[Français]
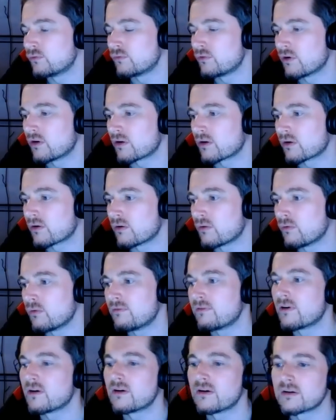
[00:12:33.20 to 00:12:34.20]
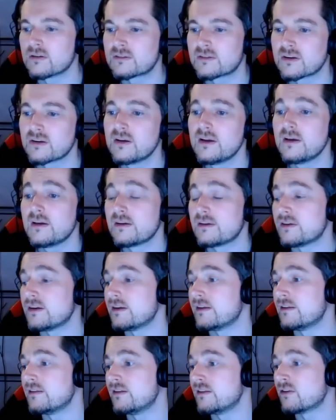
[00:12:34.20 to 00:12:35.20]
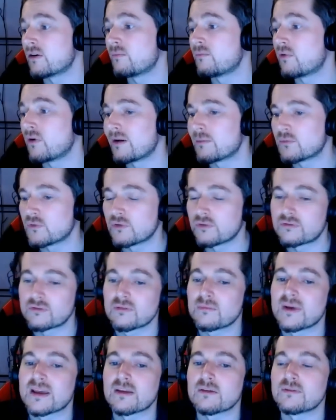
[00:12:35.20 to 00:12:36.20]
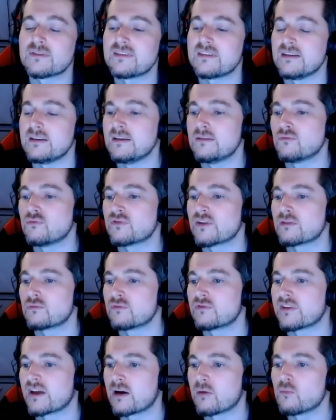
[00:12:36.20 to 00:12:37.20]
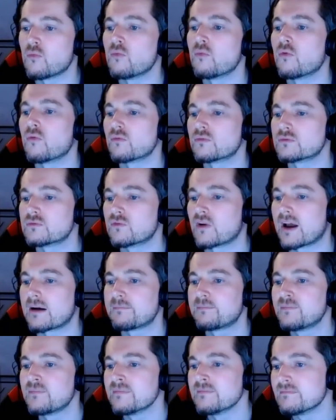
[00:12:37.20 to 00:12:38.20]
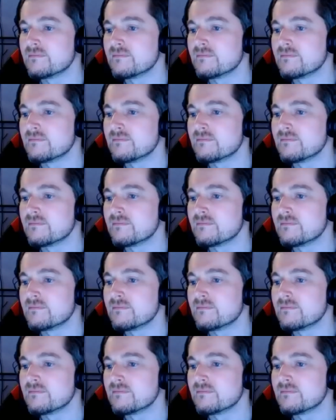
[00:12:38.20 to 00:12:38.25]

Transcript: de douleur au ventre et d'énormes problèmes de sommeil aussi, tout ça, tout ça. Mais bon, voilà.